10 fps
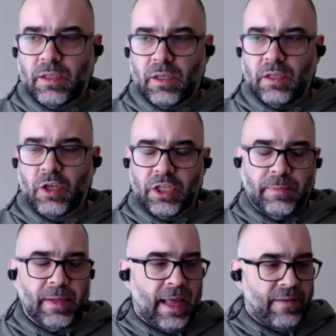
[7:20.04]
ce que j'aime
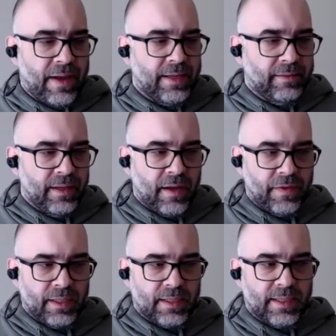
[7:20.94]
dans la variété, en
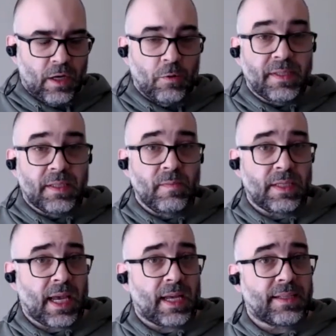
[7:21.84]
fait, c'est
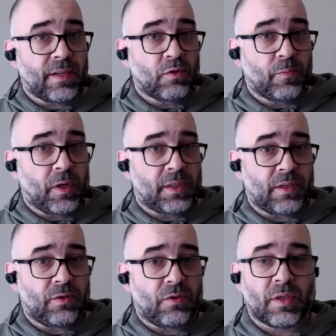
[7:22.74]
l'optimisation du
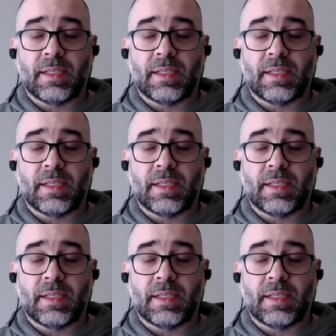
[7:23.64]
processus.